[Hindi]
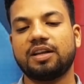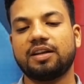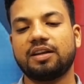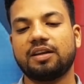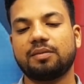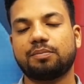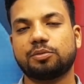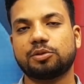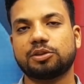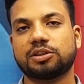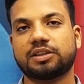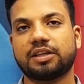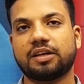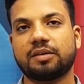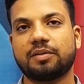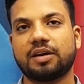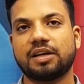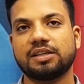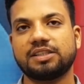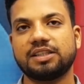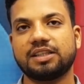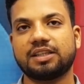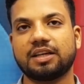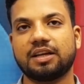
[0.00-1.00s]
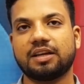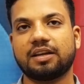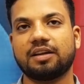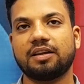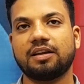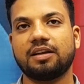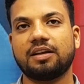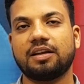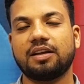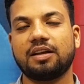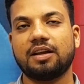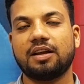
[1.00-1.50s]
ने पोस्टरबाजी कर
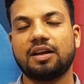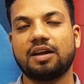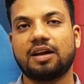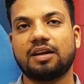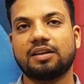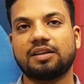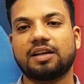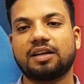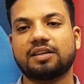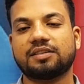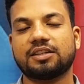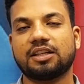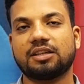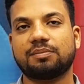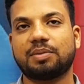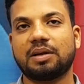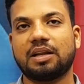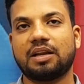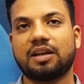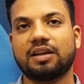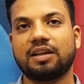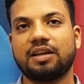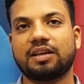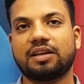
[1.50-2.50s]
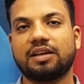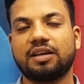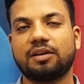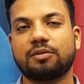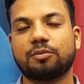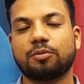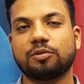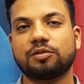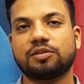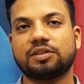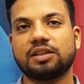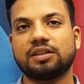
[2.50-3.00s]
दहशत फैलाने की
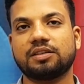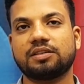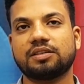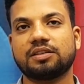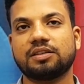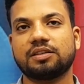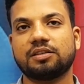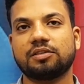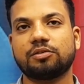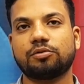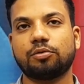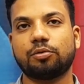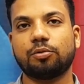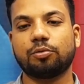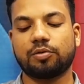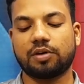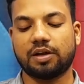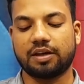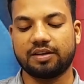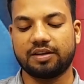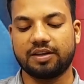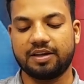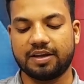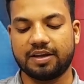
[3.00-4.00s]
कोशिश शुरू कर दी